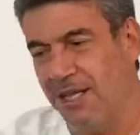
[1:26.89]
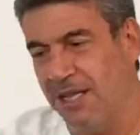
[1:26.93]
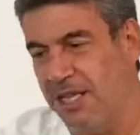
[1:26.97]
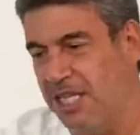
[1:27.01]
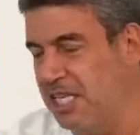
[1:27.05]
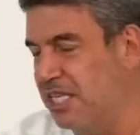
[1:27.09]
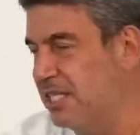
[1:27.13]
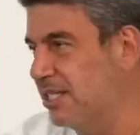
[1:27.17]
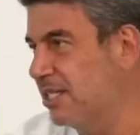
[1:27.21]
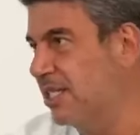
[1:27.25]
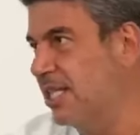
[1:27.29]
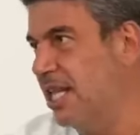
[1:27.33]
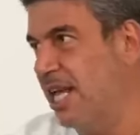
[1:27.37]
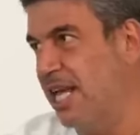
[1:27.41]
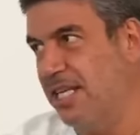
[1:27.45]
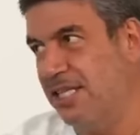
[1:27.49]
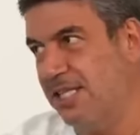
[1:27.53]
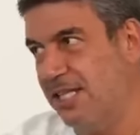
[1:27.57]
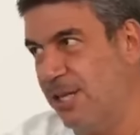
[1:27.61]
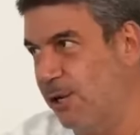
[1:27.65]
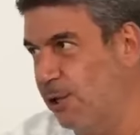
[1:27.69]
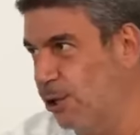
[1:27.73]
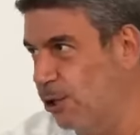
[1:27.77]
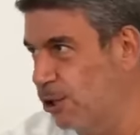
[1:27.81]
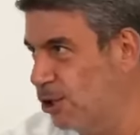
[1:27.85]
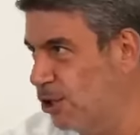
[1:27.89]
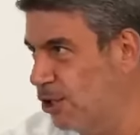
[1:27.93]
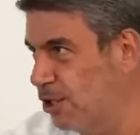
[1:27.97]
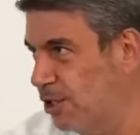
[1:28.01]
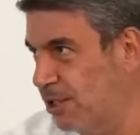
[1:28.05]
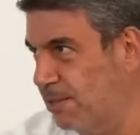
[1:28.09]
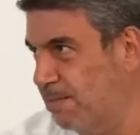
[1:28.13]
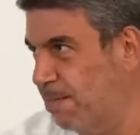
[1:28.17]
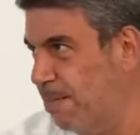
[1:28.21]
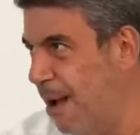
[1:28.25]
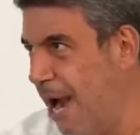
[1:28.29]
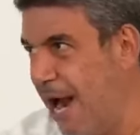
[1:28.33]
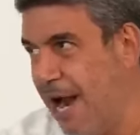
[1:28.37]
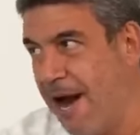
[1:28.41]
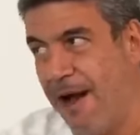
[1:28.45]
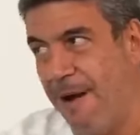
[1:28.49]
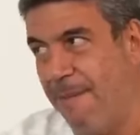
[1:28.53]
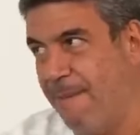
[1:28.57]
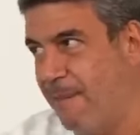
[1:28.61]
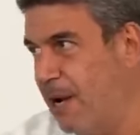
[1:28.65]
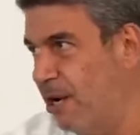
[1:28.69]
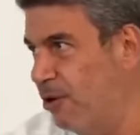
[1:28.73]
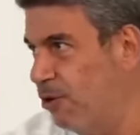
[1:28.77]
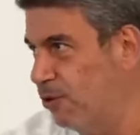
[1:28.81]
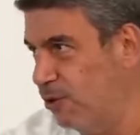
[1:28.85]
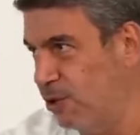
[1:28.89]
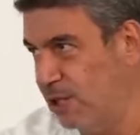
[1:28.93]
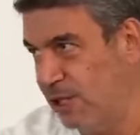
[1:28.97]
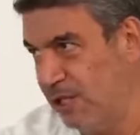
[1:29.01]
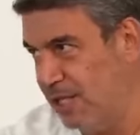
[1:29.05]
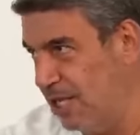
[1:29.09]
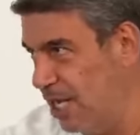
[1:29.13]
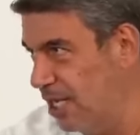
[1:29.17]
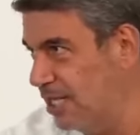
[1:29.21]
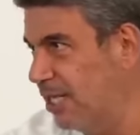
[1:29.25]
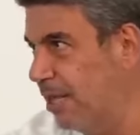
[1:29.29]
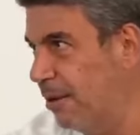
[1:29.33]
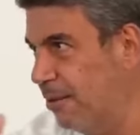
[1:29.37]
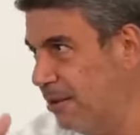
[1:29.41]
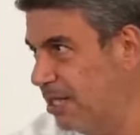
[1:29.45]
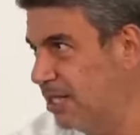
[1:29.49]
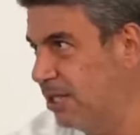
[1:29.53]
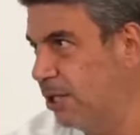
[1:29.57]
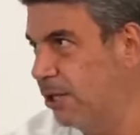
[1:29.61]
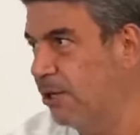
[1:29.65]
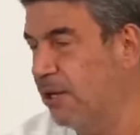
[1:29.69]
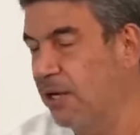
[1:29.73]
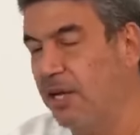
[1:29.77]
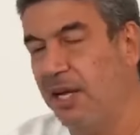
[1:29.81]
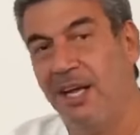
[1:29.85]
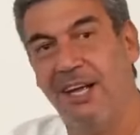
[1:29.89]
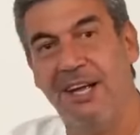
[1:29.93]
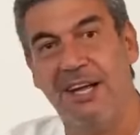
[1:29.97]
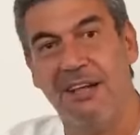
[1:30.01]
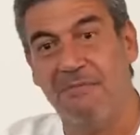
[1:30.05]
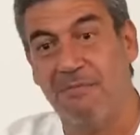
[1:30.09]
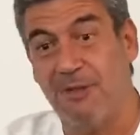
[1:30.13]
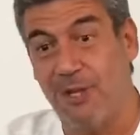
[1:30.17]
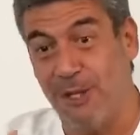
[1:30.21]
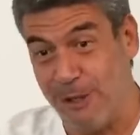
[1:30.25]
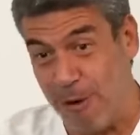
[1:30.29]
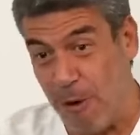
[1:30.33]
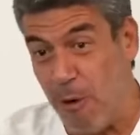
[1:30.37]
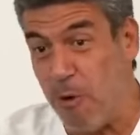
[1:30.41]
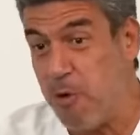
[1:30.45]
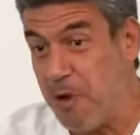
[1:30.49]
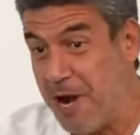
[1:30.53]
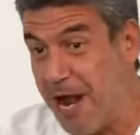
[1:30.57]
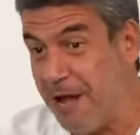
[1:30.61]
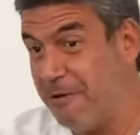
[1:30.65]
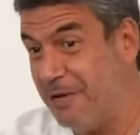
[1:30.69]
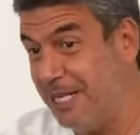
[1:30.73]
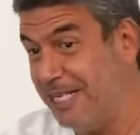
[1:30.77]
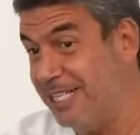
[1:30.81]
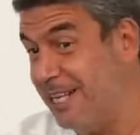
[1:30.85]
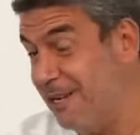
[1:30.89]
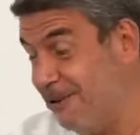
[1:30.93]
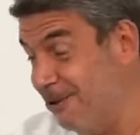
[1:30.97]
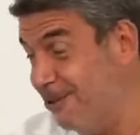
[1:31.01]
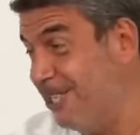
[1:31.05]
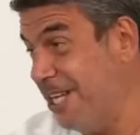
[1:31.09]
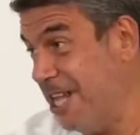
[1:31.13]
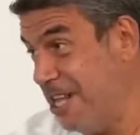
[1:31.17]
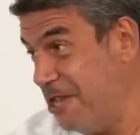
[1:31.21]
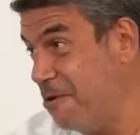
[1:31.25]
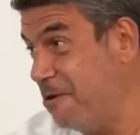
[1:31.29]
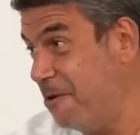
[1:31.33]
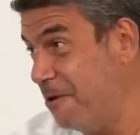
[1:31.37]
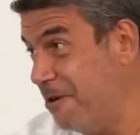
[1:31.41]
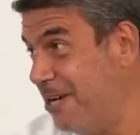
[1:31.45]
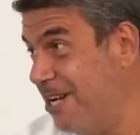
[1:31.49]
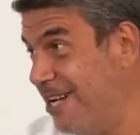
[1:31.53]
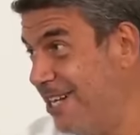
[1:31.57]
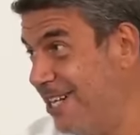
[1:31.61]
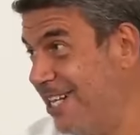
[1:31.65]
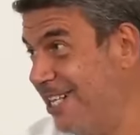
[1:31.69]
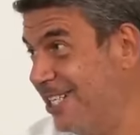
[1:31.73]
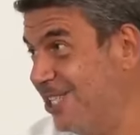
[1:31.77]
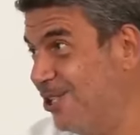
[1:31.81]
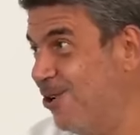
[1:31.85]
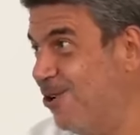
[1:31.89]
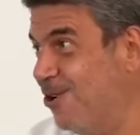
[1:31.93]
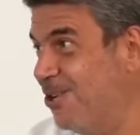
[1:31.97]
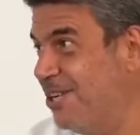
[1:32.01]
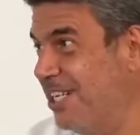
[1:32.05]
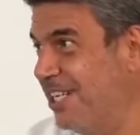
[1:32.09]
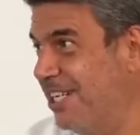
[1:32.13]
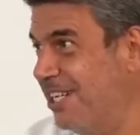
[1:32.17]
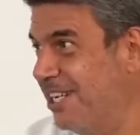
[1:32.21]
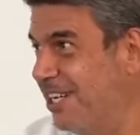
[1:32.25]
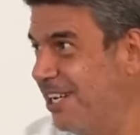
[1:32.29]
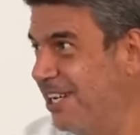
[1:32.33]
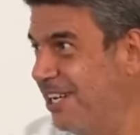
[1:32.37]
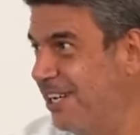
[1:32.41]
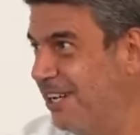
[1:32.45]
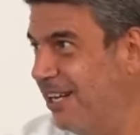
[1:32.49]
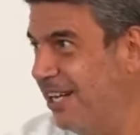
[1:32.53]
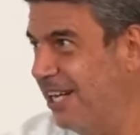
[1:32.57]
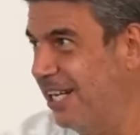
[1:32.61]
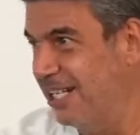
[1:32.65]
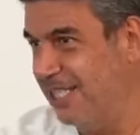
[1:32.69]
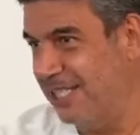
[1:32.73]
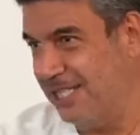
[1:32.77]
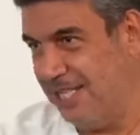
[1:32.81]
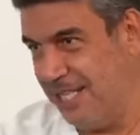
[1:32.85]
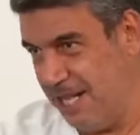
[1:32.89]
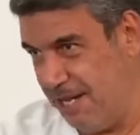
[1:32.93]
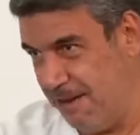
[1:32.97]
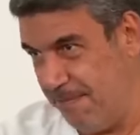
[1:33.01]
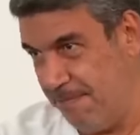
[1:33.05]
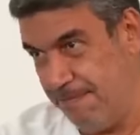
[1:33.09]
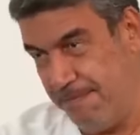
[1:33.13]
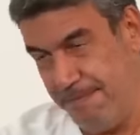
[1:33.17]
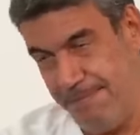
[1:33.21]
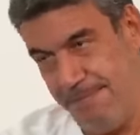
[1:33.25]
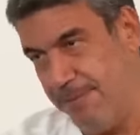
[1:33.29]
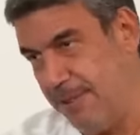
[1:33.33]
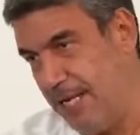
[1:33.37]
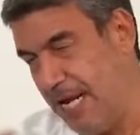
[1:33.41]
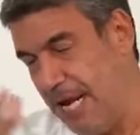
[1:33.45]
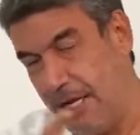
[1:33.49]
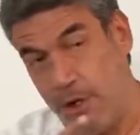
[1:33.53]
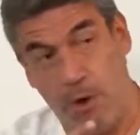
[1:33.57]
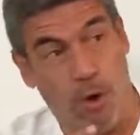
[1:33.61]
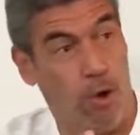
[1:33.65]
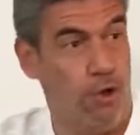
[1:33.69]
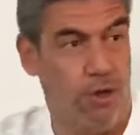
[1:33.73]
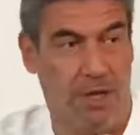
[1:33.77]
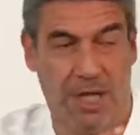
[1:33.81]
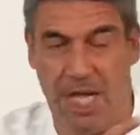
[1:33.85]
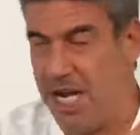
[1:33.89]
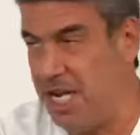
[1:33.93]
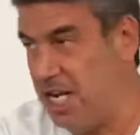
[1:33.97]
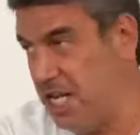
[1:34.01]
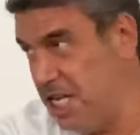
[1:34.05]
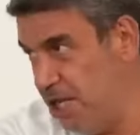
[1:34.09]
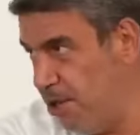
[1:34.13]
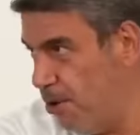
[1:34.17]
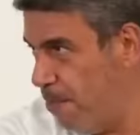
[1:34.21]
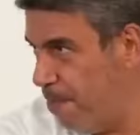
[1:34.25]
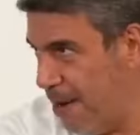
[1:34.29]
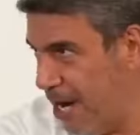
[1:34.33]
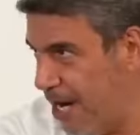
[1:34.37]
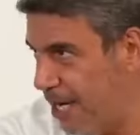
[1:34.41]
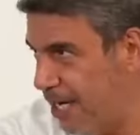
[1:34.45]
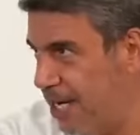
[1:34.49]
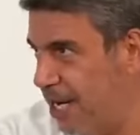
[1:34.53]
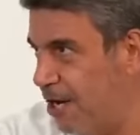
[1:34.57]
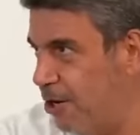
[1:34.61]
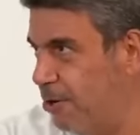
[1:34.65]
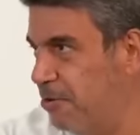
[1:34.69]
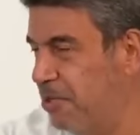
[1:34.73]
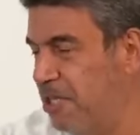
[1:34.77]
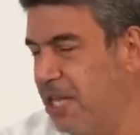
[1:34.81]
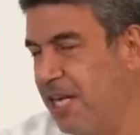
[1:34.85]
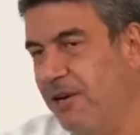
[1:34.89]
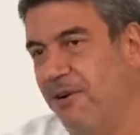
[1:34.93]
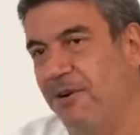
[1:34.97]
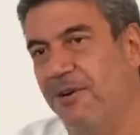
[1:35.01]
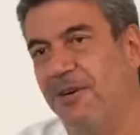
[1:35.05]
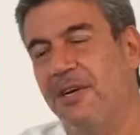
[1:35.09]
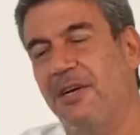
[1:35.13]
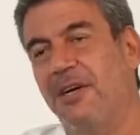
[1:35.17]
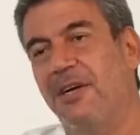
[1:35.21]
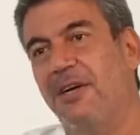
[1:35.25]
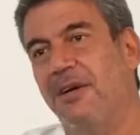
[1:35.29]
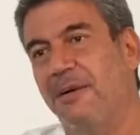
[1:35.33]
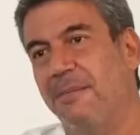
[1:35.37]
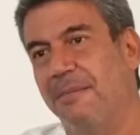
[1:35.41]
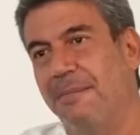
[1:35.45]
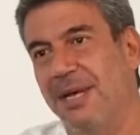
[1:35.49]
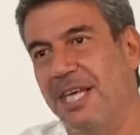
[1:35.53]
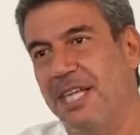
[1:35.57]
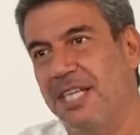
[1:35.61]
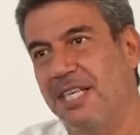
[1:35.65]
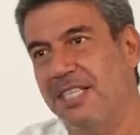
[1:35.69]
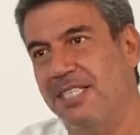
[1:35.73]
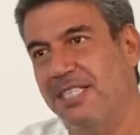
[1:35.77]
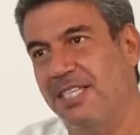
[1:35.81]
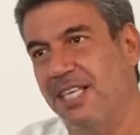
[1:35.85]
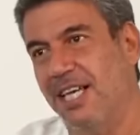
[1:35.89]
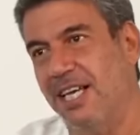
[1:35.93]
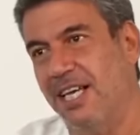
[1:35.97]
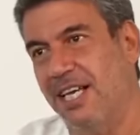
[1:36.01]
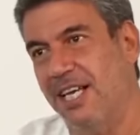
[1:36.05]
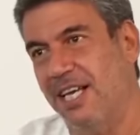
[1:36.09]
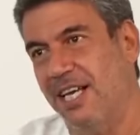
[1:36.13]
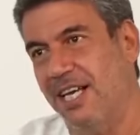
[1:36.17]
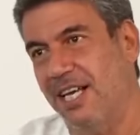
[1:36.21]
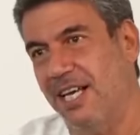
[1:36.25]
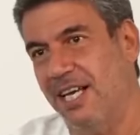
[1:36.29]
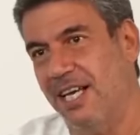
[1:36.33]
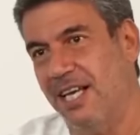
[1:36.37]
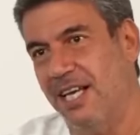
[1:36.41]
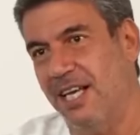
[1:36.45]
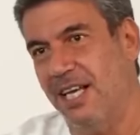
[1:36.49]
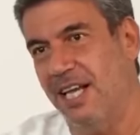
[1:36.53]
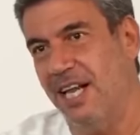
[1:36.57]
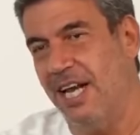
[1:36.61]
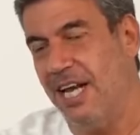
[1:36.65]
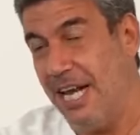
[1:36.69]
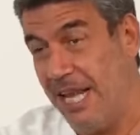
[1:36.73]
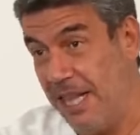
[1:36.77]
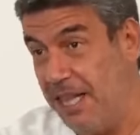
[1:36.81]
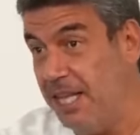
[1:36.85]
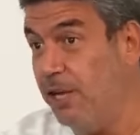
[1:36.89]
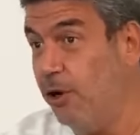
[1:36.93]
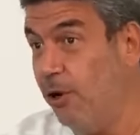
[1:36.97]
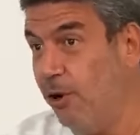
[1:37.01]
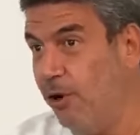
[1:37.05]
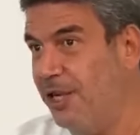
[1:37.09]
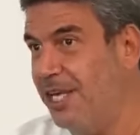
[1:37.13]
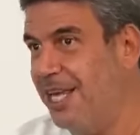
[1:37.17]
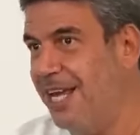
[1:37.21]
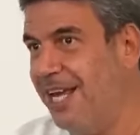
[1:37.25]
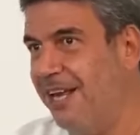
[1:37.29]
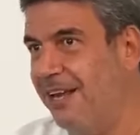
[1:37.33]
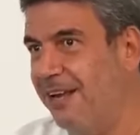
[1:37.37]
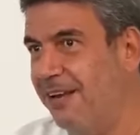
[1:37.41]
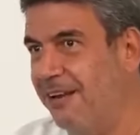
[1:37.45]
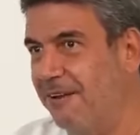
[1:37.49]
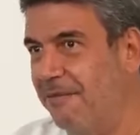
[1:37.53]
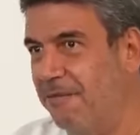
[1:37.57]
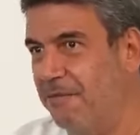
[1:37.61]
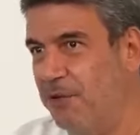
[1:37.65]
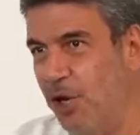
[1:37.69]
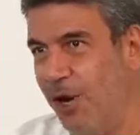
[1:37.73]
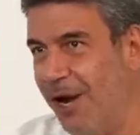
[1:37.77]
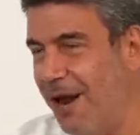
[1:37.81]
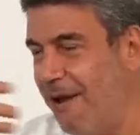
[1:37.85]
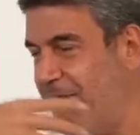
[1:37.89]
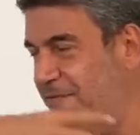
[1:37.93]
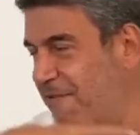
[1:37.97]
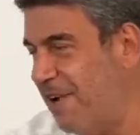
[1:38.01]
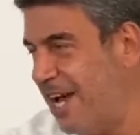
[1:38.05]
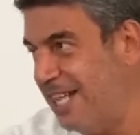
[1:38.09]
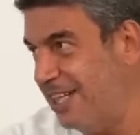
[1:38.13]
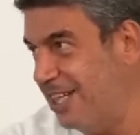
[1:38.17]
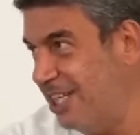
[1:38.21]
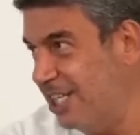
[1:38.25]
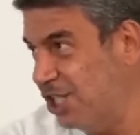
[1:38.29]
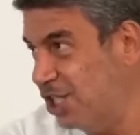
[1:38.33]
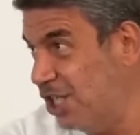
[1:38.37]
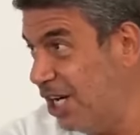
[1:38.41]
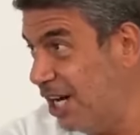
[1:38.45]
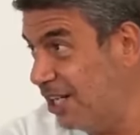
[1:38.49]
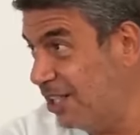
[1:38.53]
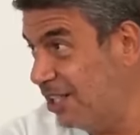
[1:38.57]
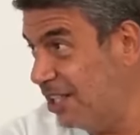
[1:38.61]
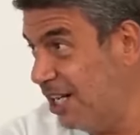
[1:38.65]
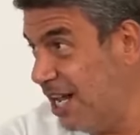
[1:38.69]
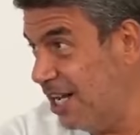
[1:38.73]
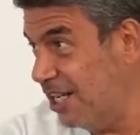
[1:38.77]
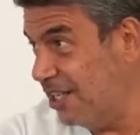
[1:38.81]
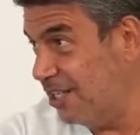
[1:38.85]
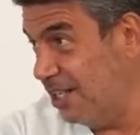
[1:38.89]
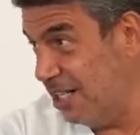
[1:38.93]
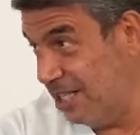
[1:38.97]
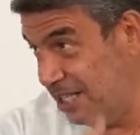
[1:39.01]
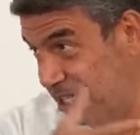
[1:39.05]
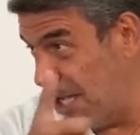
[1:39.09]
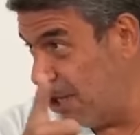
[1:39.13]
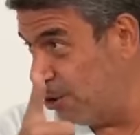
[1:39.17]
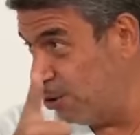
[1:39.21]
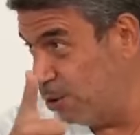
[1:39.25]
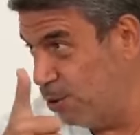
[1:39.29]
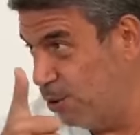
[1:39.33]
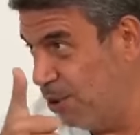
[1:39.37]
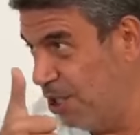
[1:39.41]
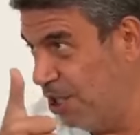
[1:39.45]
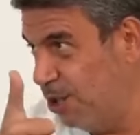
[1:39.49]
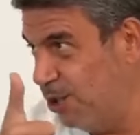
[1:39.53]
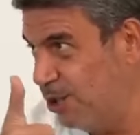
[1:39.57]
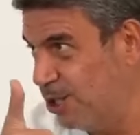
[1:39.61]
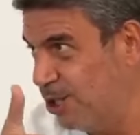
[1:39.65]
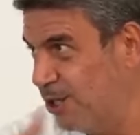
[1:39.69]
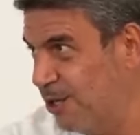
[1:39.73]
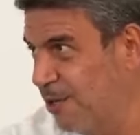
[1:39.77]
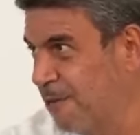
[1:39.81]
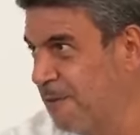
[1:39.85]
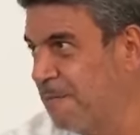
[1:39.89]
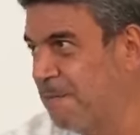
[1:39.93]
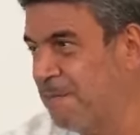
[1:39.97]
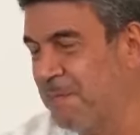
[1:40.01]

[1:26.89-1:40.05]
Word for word: Disneys, los Paramounts, ya sabes, ¿no? Entonces, una vez negociando con el de Sony, este, pues, el contenido para Claro Video, me dice, eh, le digo, oye, yo era fan de Shark Tank de Estados Unidos.